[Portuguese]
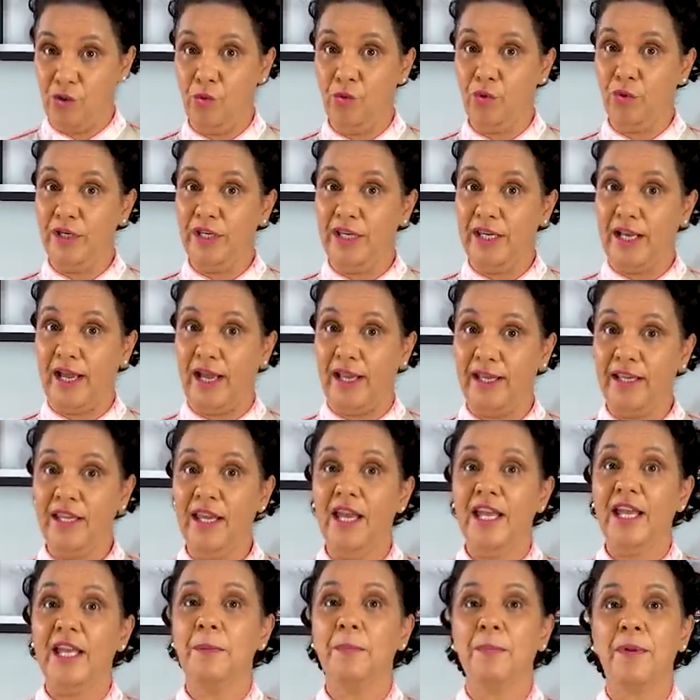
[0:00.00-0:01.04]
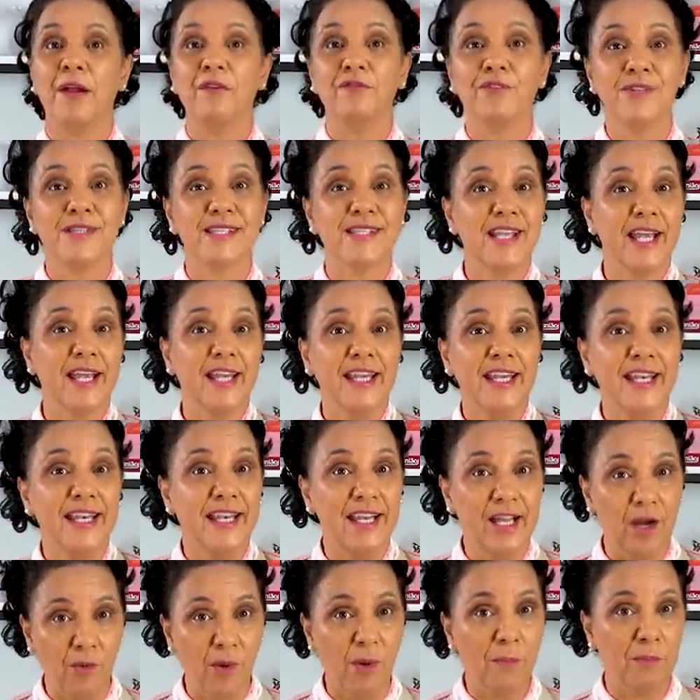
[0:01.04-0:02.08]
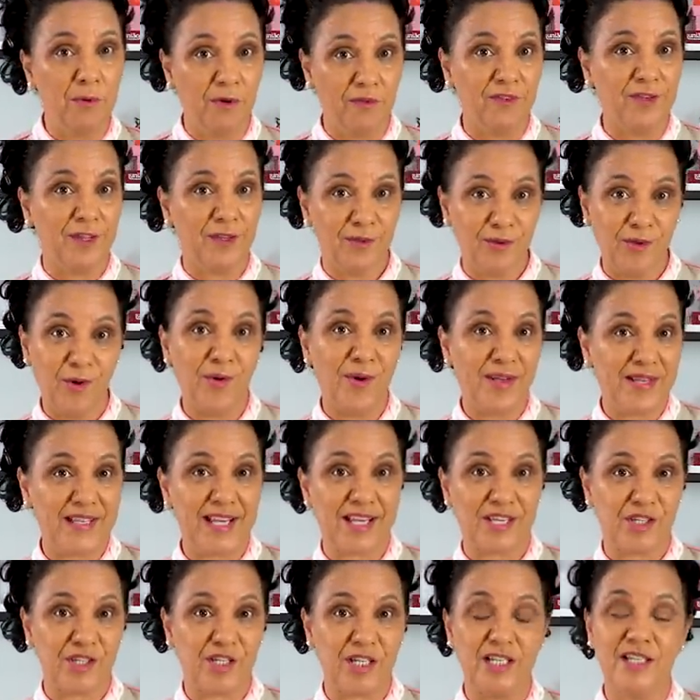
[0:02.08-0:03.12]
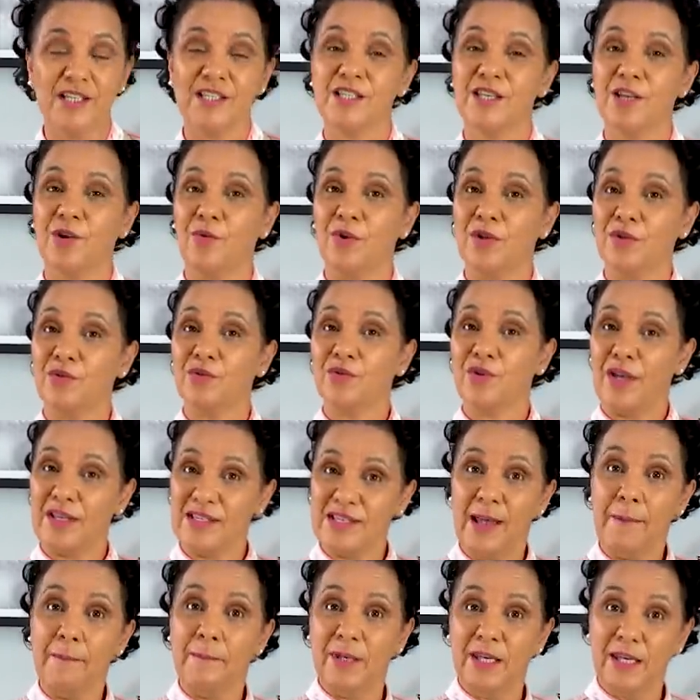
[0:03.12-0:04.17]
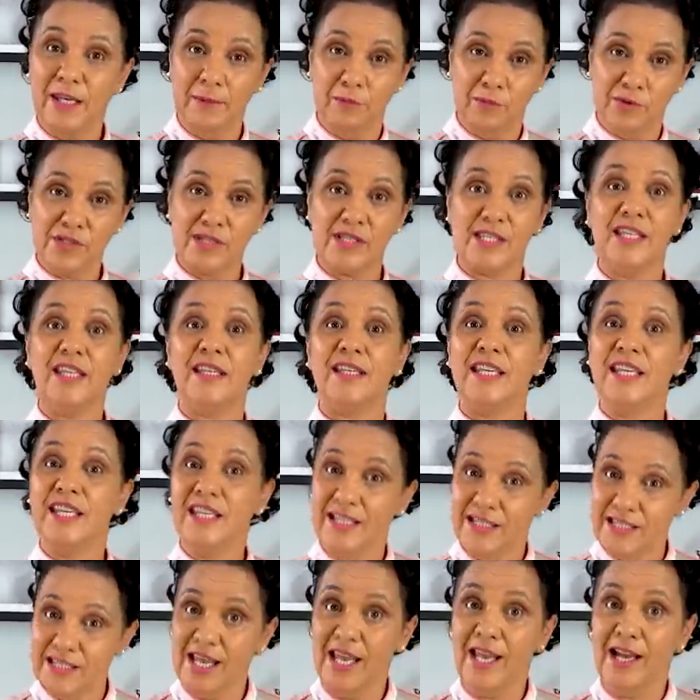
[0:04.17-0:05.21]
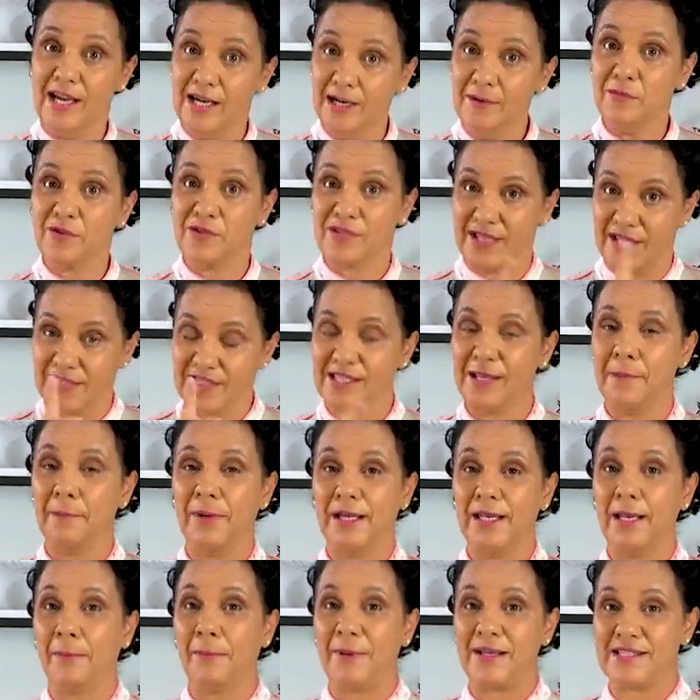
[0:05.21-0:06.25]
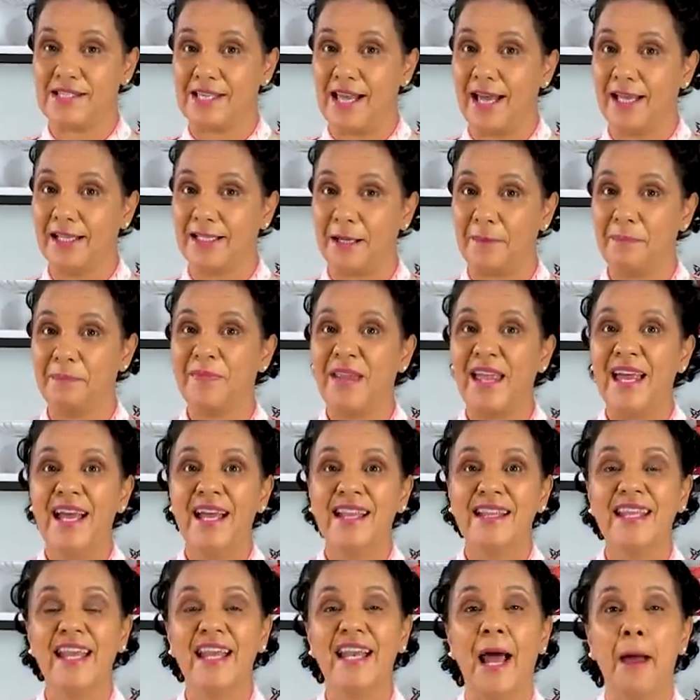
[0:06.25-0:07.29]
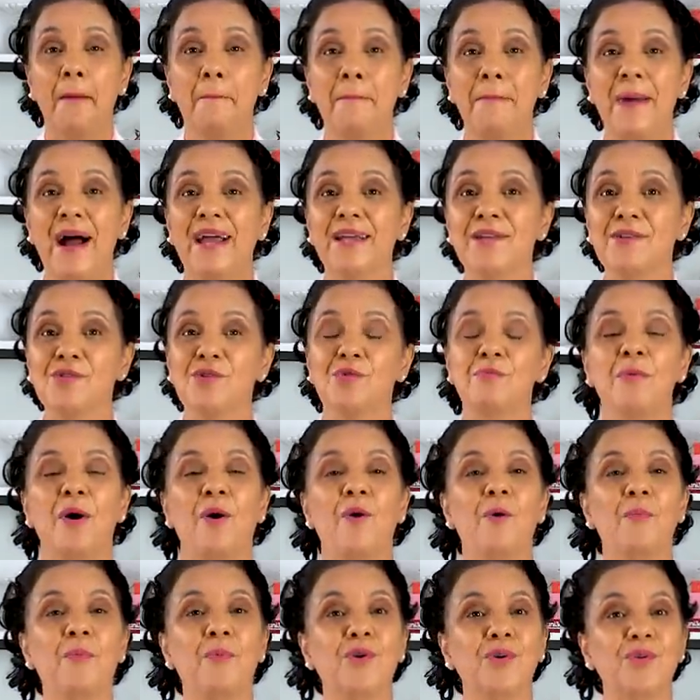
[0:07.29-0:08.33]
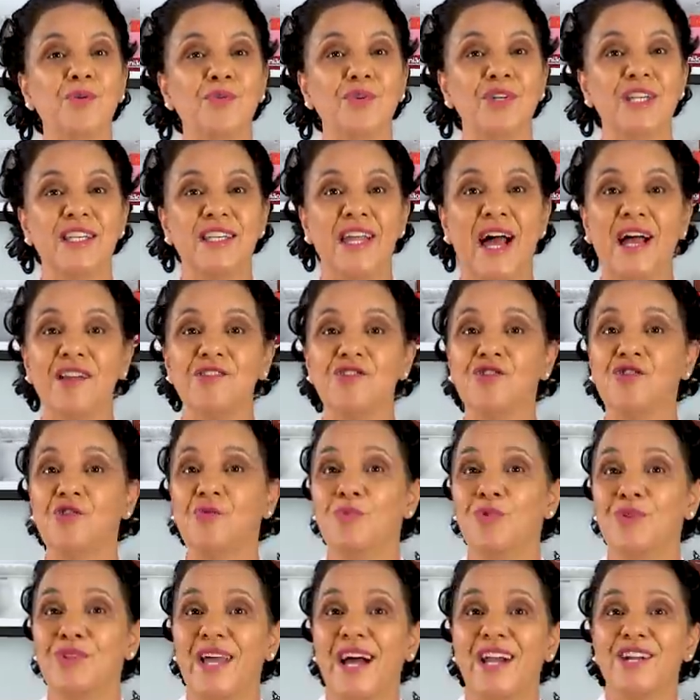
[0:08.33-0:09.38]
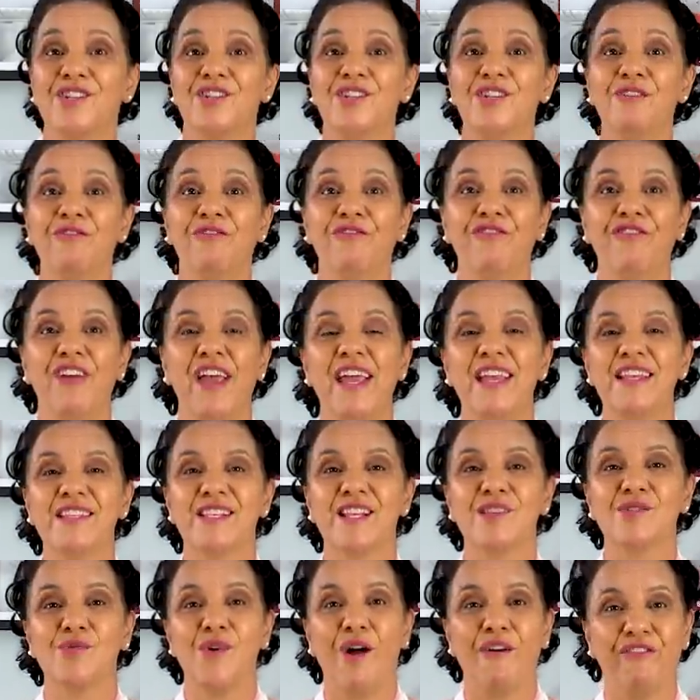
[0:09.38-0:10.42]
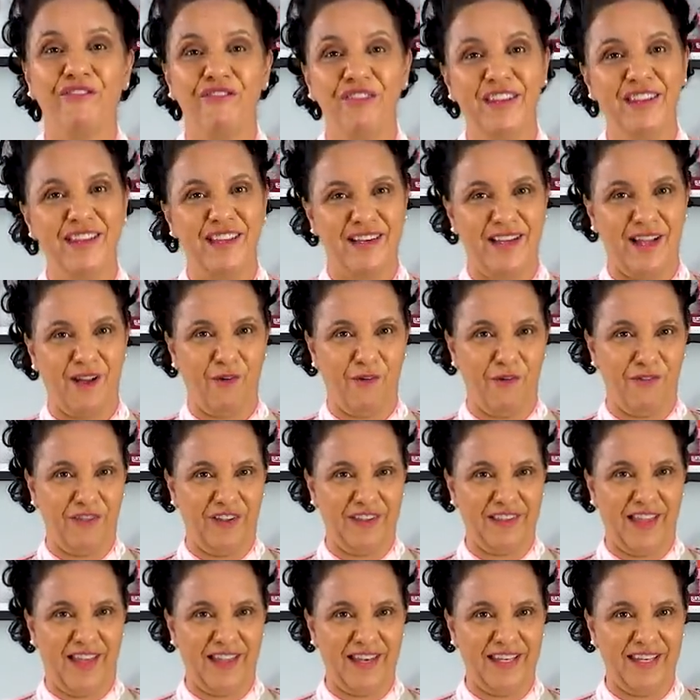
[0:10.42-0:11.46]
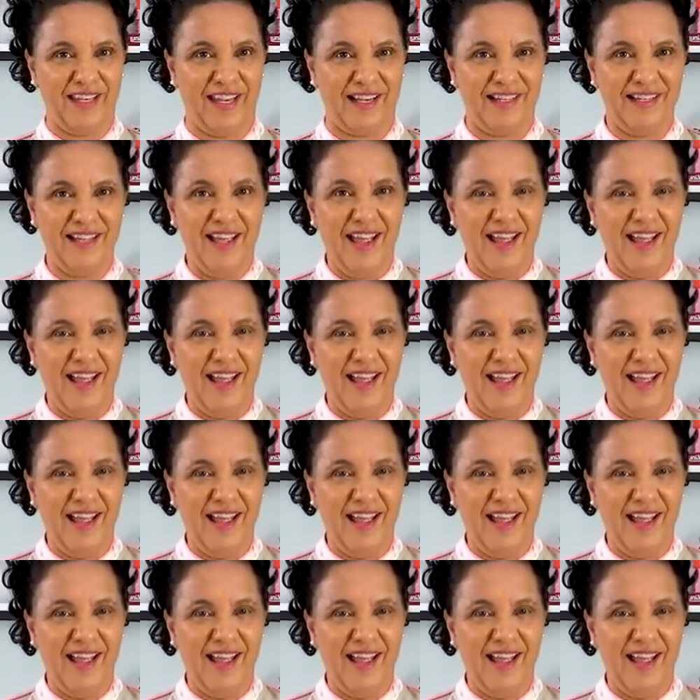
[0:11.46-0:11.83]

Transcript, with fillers: única, hein? E para você que não aproveitou essa chance quando nós abrimos e encerramos na semana passada, terá mais uma oportunidade de mudar de vez a sua vida na confeitaria.